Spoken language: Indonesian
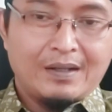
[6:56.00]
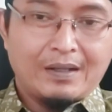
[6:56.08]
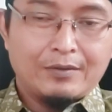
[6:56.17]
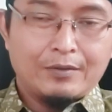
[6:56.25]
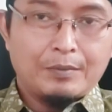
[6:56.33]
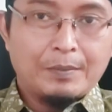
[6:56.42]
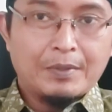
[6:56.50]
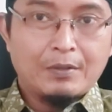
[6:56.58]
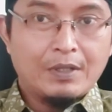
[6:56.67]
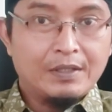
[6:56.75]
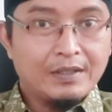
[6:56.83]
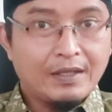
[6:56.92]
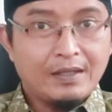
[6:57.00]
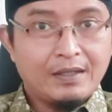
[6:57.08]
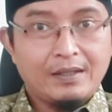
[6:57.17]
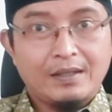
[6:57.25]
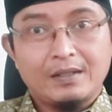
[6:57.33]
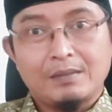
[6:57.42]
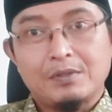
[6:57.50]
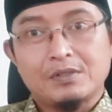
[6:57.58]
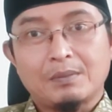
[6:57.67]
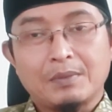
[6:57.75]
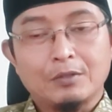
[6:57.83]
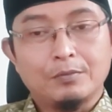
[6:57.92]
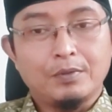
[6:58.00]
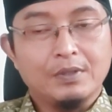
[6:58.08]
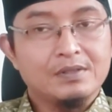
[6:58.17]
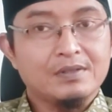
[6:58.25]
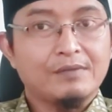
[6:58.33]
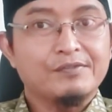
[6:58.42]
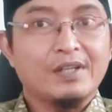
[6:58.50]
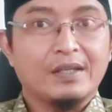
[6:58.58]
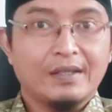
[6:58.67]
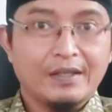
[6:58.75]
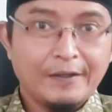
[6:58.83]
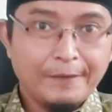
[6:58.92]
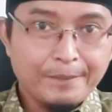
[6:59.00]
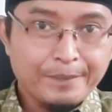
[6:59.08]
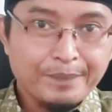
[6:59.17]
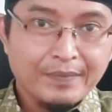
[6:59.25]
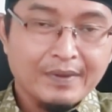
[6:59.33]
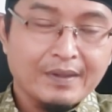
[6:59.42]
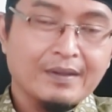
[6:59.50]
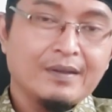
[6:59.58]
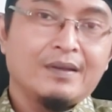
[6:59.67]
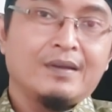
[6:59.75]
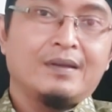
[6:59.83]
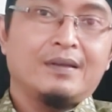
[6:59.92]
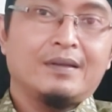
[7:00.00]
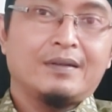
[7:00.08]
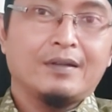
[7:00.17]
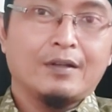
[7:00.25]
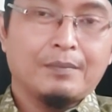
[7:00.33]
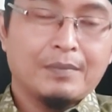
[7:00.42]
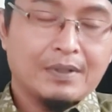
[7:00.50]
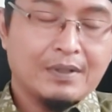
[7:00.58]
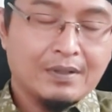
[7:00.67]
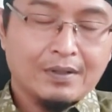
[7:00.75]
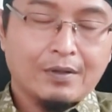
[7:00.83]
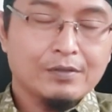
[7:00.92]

Nah untuk memperolehnya Anda bisa menghubungi staf saya di nomor